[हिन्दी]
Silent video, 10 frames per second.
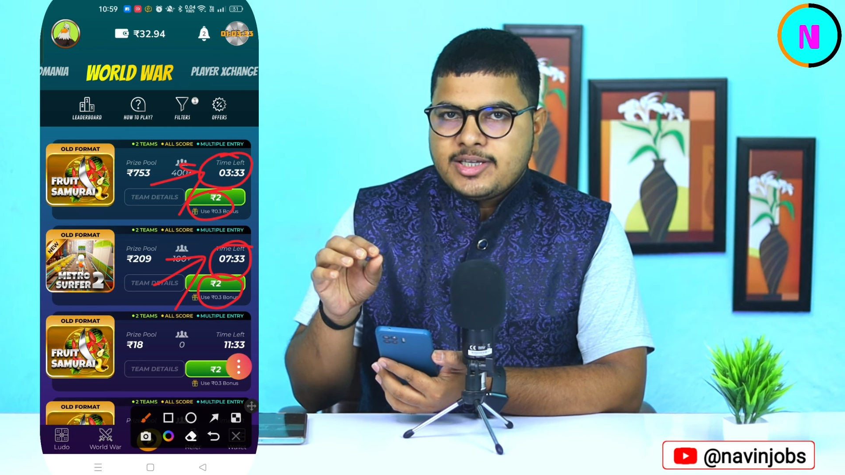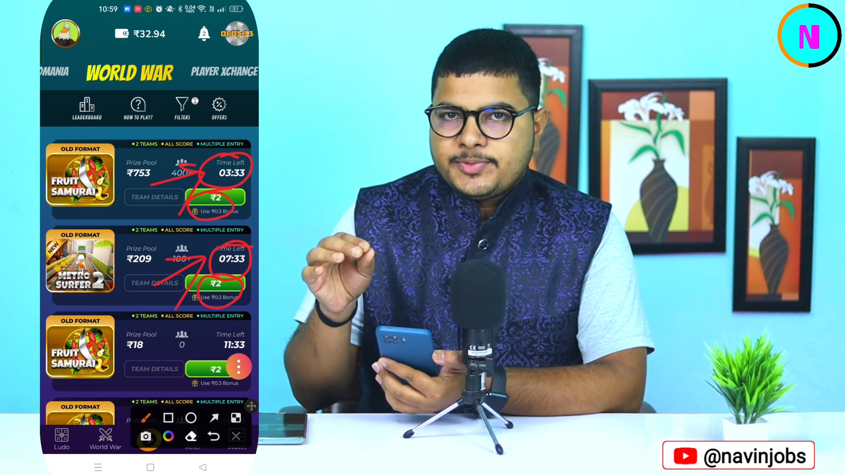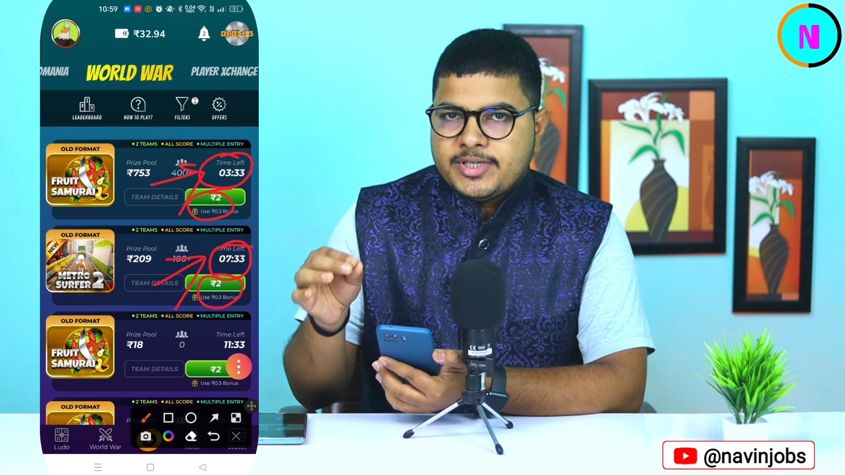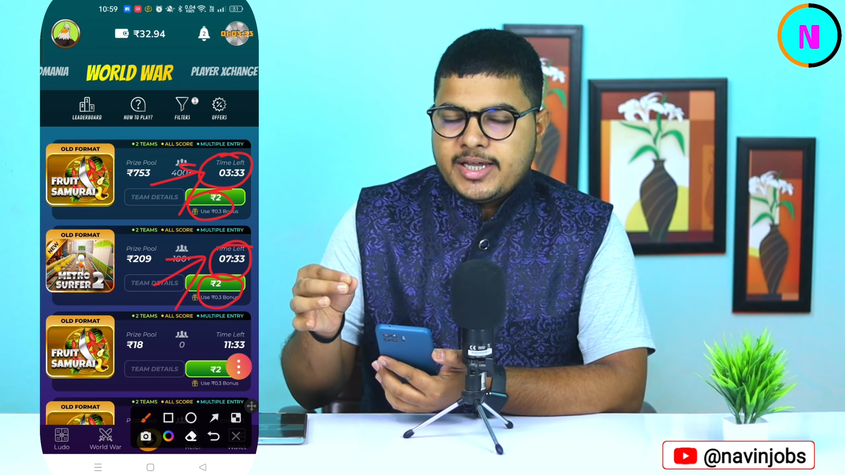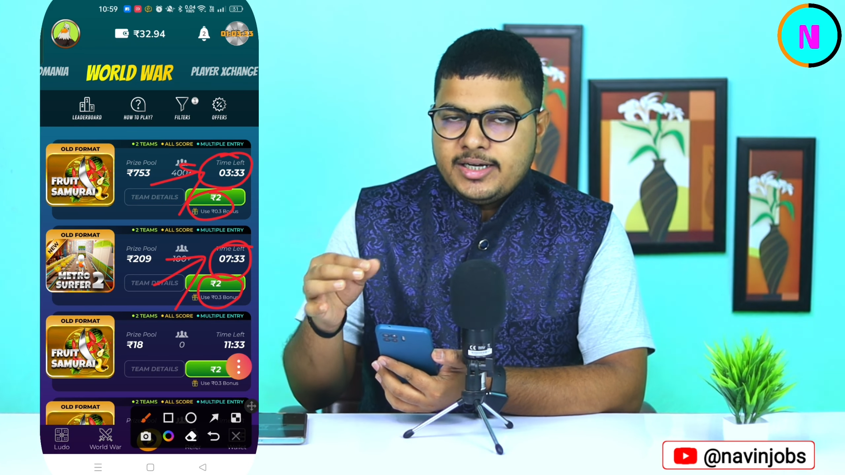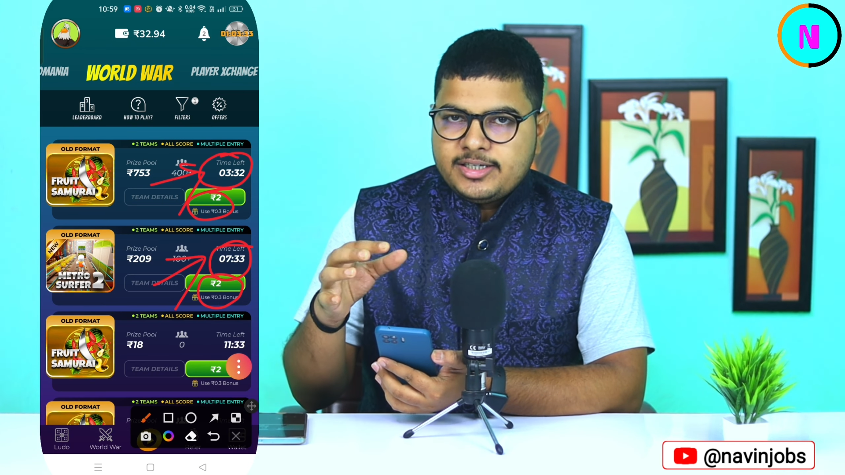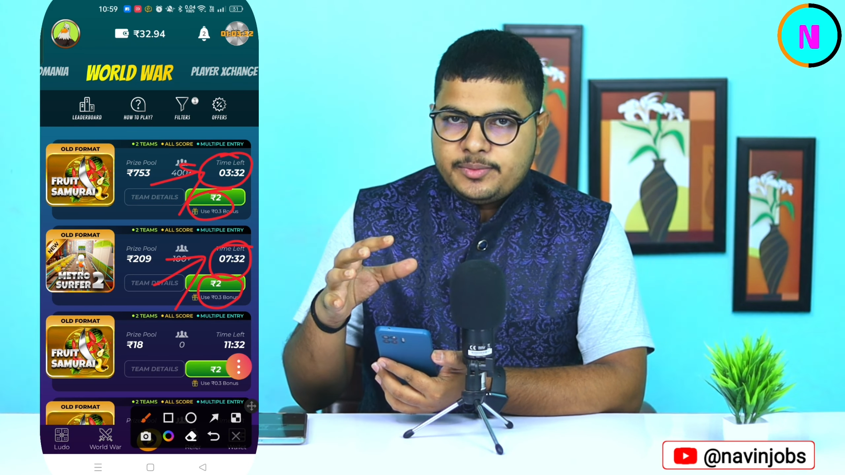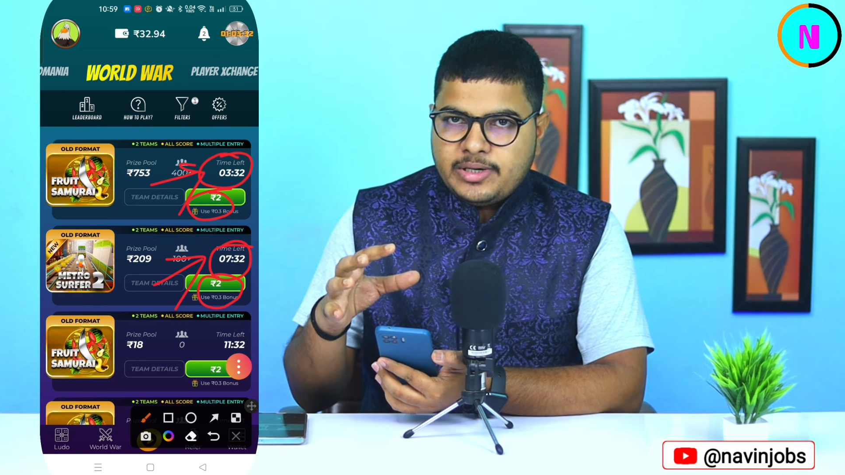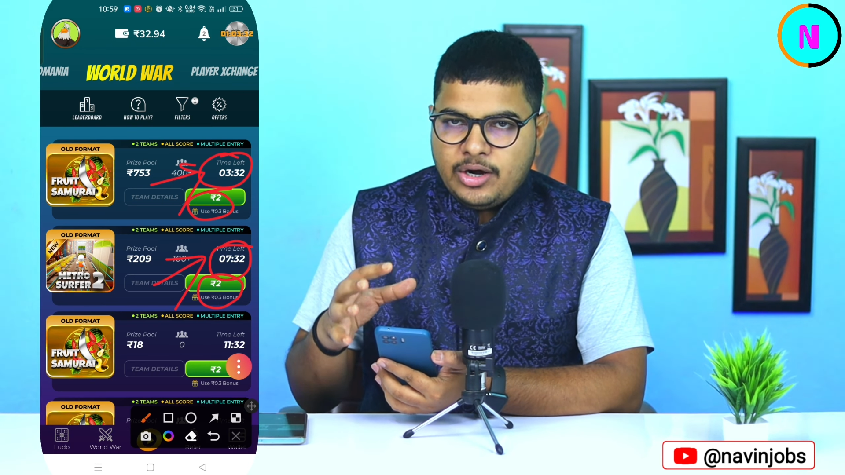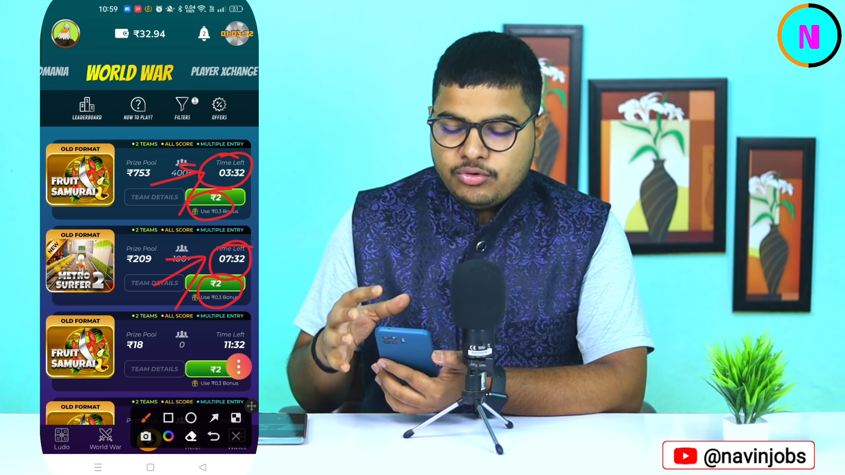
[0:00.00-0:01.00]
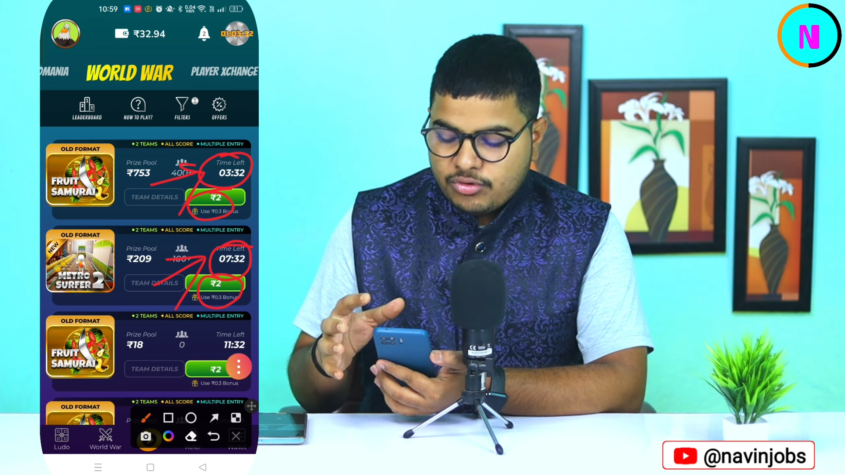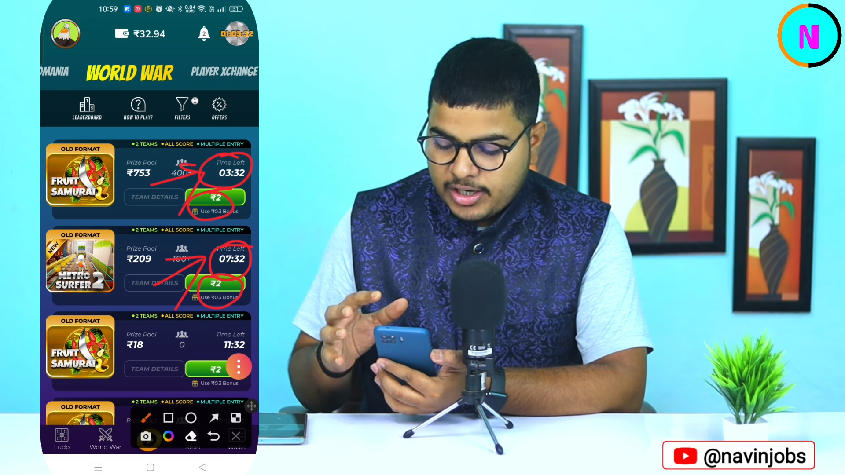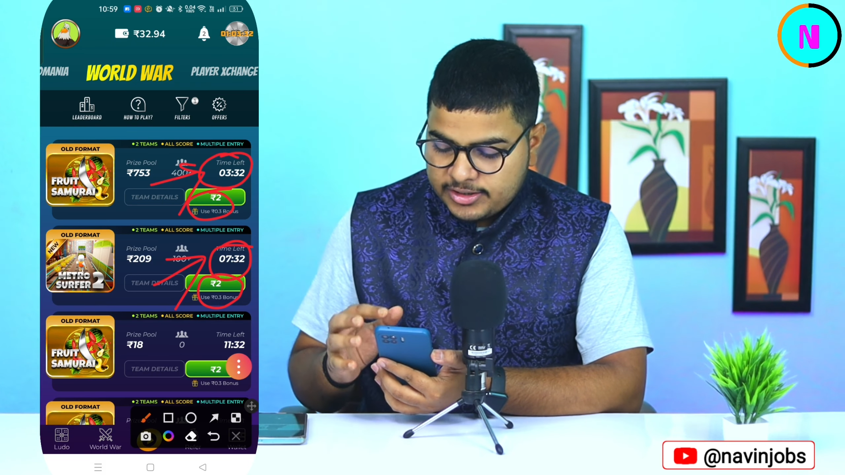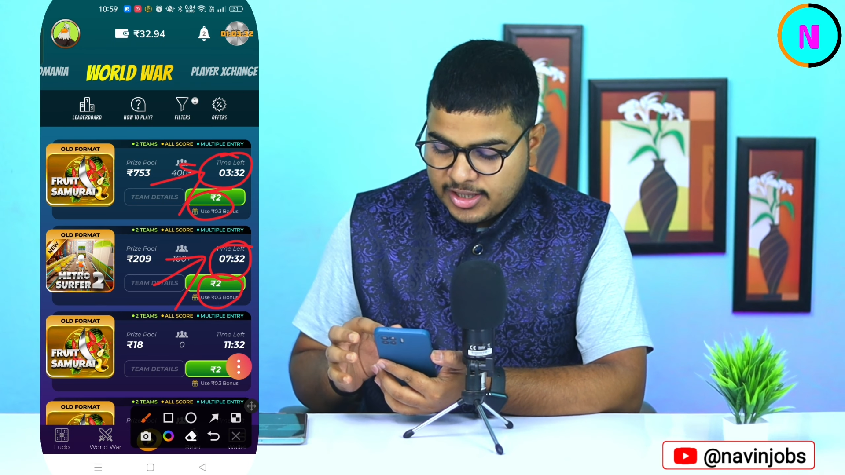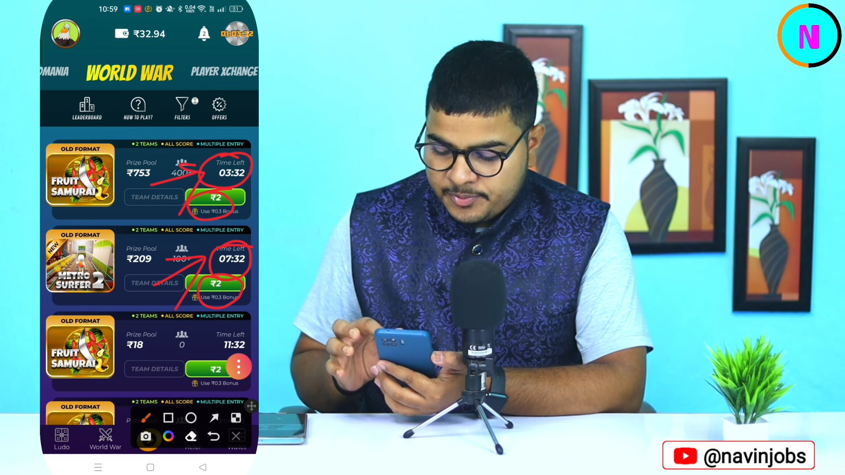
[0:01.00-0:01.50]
जब सेकेंड जब डाउन होगा